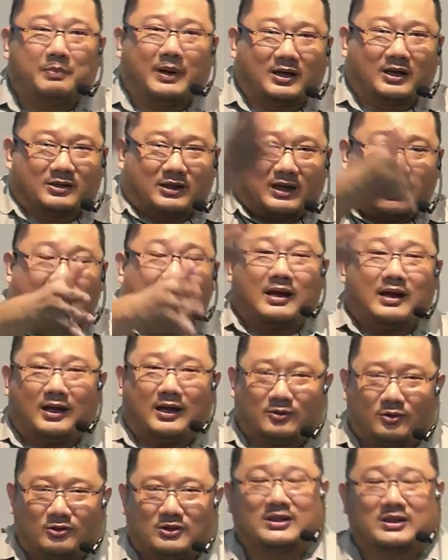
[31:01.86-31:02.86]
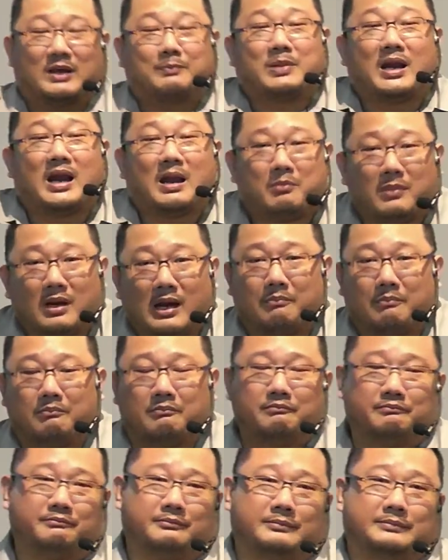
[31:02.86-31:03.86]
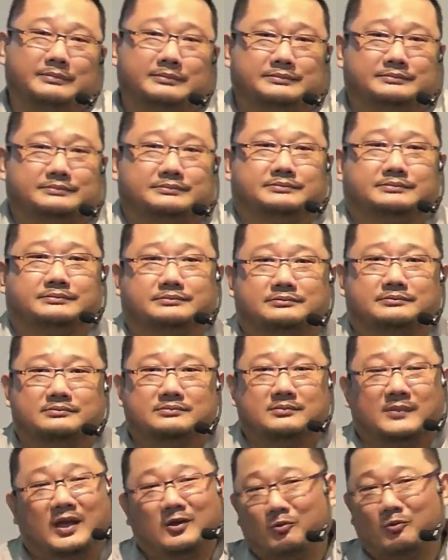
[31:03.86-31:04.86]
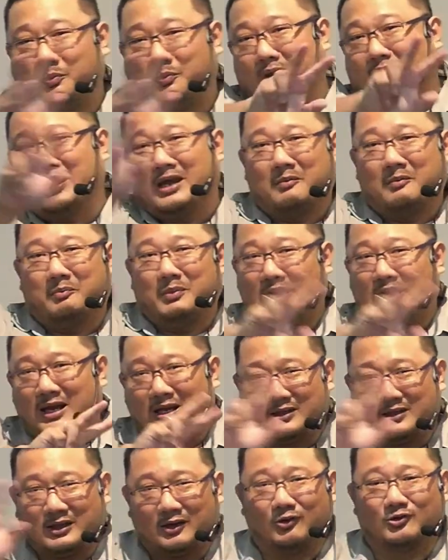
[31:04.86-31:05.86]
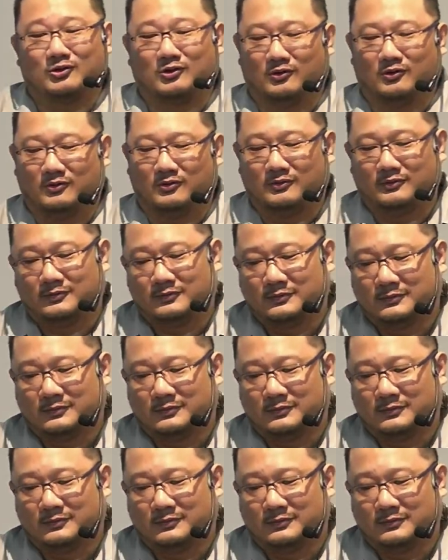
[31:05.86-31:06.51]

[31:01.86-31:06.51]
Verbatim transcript: pada terang atau tetap dalam gelap. Itu pilihan-pilihan terus loh.